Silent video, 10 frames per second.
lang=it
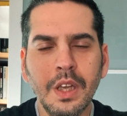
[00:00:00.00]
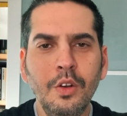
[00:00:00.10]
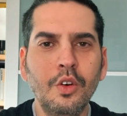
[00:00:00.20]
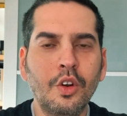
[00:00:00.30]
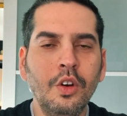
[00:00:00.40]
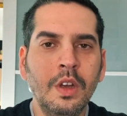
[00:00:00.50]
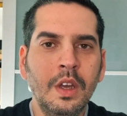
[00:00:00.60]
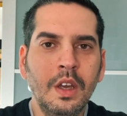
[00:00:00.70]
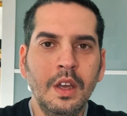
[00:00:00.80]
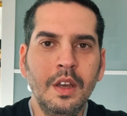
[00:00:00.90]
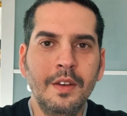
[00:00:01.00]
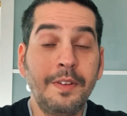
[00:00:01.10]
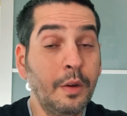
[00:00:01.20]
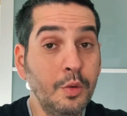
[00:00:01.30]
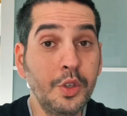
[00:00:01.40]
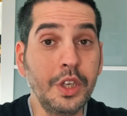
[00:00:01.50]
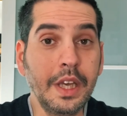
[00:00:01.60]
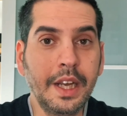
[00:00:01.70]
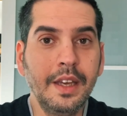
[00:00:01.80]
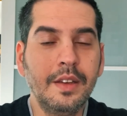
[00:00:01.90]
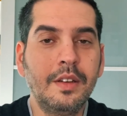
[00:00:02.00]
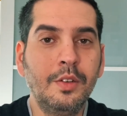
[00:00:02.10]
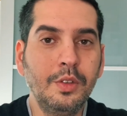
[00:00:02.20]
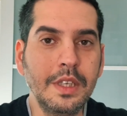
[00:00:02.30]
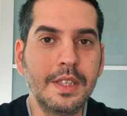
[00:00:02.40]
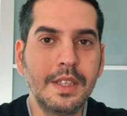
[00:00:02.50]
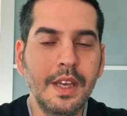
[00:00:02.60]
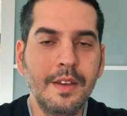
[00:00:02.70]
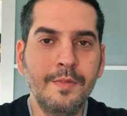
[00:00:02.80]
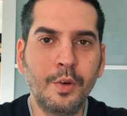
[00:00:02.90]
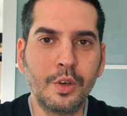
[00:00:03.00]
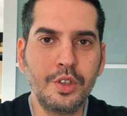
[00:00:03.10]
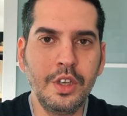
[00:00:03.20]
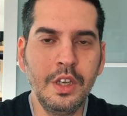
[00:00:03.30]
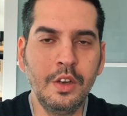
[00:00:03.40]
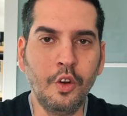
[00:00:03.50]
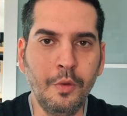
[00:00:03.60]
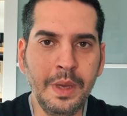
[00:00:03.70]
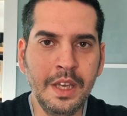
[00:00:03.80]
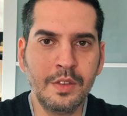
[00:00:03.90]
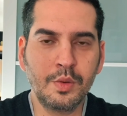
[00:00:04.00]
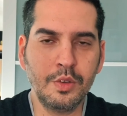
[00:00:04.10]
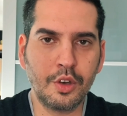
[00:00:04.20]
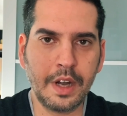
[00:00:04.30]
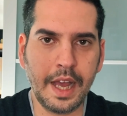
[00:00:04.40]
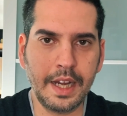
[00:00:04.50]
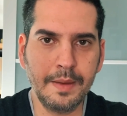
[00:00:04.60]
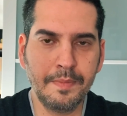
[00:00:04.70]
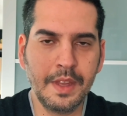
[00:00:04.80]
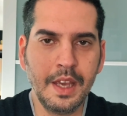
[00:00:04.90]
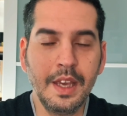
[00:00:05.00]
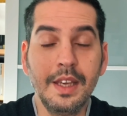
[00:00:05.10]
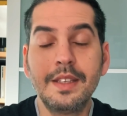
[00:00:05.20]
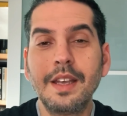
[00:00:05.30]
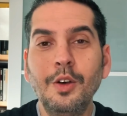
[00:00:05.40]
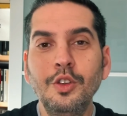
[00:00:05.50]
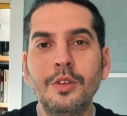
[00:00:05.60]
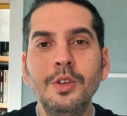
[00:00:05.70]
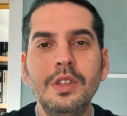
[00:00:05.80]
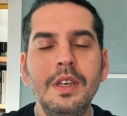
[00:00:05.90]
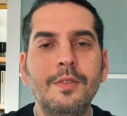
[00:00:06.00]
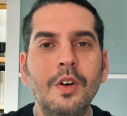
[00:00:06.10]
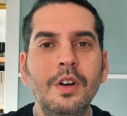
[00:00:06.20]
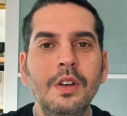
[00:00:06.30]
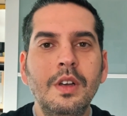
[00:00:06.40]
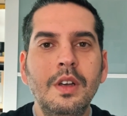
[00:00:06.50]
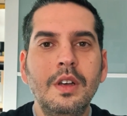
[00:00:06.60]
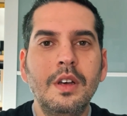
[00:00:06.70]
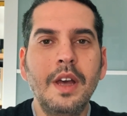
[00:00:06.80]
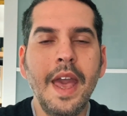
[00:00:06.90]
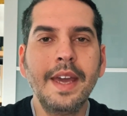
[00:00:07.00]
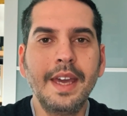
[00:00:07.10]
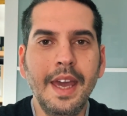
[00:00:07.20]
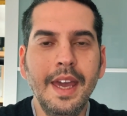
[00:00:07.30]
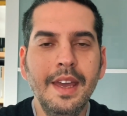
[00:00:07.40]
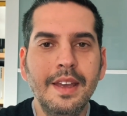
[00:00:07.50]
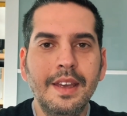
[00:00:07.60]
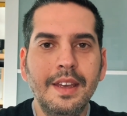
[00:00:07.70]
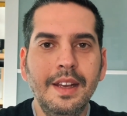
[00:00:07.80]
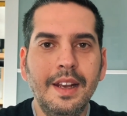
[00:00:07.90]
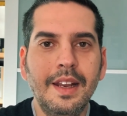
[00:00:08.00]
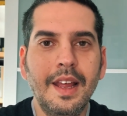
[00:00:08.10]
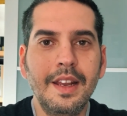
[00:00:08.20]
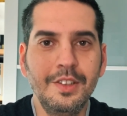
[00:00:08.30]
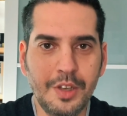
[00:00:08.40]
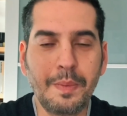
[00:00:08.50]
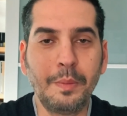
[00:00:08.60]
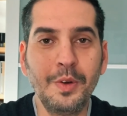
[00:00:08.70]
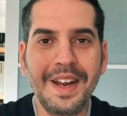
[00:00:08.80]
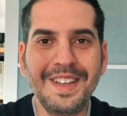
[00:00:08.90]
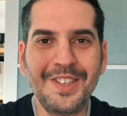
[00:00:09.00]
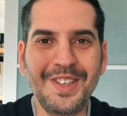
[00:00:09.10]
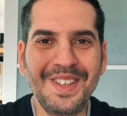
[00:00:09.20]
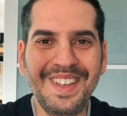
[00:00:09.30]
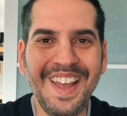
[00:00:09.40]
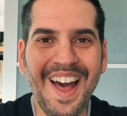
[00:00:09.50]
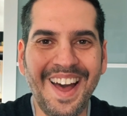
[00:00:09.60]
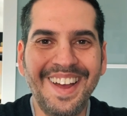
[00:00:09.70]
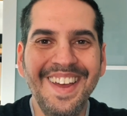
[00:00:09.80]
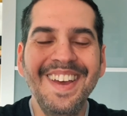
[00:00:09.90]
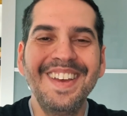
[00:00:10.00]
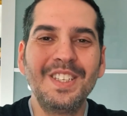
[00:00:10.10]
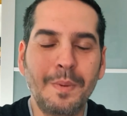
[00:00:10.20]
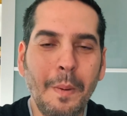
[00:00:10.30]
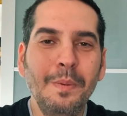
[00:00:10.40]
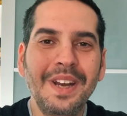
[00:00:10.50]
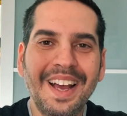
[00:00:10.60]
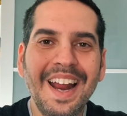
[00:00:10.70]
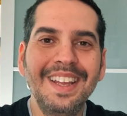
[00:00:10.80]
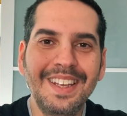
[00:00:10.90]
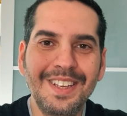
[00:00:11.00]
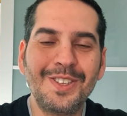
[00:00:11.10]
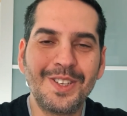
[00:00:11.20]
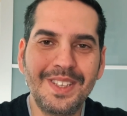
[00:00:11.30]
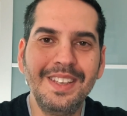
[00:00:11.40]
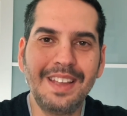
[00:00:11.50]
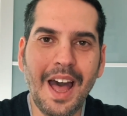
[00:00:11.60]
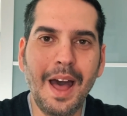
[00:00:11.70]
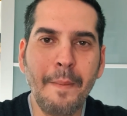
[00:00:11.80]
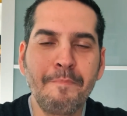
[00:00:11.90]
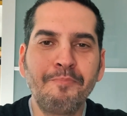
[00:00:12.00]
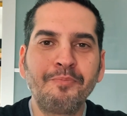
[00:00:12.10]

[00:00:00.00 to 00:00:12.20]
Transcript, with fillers: loro fanno uscire notizie, voci, nomi sui giornali. Il secondo motivo è che c'è proprio una necessità, c'è proprio una grande necessità